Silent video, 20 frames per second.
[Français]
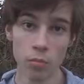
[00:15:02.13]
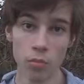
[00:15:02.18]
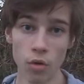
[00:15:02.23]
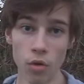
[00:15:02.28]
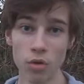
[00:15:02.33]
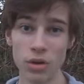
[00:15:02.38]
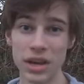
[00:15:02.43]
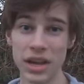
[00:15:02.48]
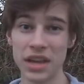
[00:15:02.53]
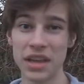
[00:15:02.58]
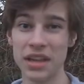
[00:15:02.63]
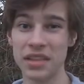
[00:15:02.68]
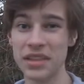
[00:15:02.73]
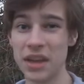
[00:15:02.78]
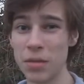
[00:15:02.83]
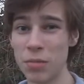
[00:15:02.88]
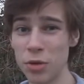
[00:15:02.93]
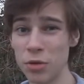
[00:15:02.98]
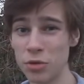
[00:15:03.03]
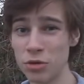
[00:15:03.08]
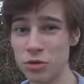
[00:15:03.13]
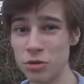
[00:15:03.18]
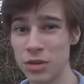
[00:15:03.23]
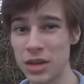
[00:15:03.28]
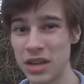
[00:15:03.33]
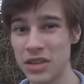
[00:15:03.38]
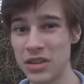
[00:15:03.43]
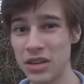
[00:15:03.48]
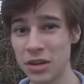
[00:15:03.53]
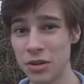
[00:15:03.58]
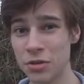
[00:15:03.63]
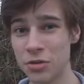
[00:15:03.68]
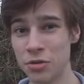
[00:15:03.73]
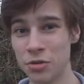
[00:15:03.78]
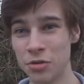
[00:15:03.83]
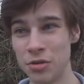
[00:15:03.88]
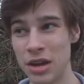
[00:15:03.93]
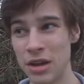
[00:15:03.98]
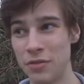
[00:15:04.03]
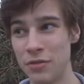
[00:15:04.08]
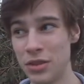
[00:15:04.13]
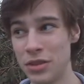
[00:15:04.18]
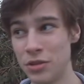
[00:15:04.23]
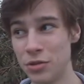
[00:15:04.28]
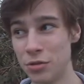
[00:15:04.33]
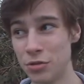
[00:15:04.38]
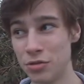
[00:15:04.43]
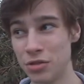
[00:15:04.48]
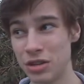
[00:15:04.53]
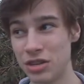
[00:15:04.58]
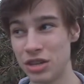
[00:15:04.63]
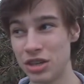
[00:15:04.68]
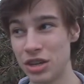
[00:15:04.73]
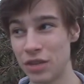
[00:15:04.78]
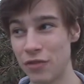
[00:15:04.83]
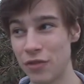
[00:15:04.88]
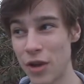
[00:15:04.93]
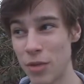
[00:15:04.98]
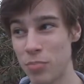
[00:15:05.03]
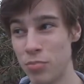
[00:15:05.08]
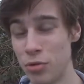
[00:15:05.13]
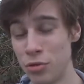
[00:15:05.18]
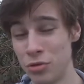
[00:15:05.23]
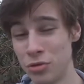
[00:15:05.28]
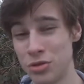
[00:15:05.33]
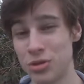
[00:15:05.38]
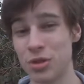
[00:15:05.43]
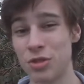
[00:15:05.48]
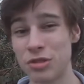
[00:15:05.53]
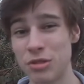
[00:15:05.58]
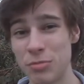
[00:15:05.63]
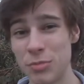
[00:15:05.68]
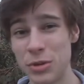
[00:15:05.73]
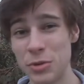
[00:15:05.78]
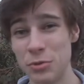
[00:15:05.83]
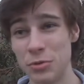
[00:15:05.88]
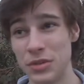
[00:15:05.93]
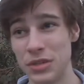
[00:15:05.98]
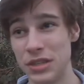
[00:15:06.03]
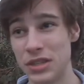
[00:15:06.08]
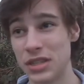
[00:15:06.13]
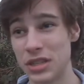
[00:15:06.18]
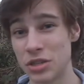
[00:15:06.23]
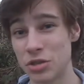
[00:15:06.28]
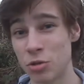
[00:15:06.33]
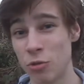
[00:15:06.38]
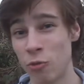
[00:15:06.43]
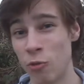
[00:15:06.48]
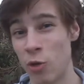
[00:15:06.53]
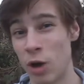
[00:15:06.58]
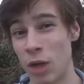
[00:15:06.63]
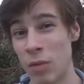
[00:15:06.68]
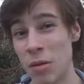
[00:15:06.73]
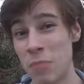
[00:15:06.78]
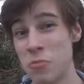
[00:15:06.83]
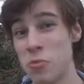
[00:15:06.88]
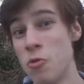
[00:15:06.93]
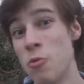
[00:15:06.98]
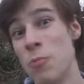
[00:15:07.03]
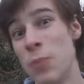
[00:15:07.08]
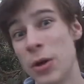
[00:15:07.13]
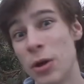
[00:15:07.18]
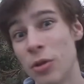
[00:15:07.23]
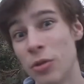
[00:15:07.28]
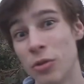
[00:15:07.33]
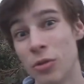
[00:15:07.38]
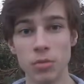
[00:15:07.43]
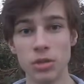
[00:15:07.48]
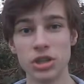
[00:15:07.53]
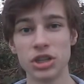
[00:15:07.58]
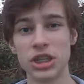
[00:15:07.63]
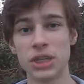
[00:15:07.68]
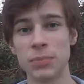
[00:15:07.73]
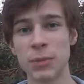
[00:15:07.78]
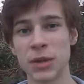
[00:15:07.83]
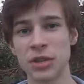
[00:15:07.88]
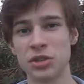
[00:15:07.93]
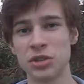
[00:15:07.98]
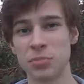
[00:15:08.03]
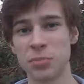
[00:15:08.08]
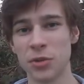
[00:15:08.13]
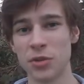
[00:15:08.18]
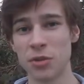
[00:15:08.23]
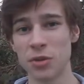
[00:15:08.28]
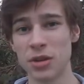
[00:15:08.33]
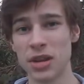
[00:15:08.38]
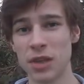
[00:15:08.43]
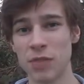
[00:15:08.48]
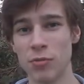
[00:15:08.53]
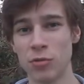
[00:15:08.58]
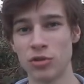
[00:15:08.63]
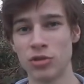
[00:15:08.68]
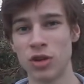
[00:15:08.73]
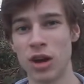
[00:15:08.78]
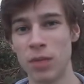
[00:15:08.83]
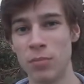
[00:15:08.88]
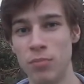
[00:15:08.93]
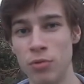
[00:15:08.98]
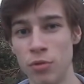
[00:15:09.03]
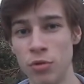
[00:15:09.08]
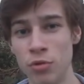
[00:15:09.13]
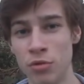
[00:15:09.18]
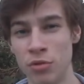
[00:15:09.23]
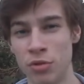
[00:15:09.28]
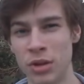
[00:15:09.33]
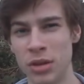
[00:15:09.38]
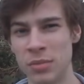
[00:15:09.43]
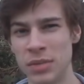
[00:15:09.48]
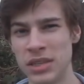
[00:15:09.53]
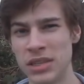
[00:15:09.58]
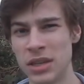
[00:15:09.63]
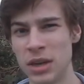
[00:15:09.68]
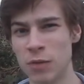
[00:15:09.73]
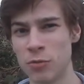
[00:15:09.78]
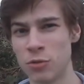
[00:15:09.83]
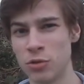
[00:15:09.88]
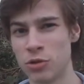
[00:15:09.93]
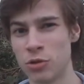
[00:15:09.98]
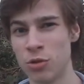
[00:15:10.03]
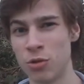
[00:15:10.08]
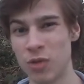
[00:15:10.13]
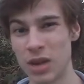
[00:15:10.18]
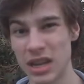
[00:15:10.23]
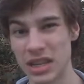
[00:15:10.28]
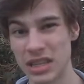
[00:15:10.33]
Bon ok, il y a tellement de trucs à dire que la vidéo doit déjà faire plus de 30 minutes et ça se trouve vous l'aura même coupé en deux. Mais j'espère cependant qu'elle vous aura plu, que les mystères vous auront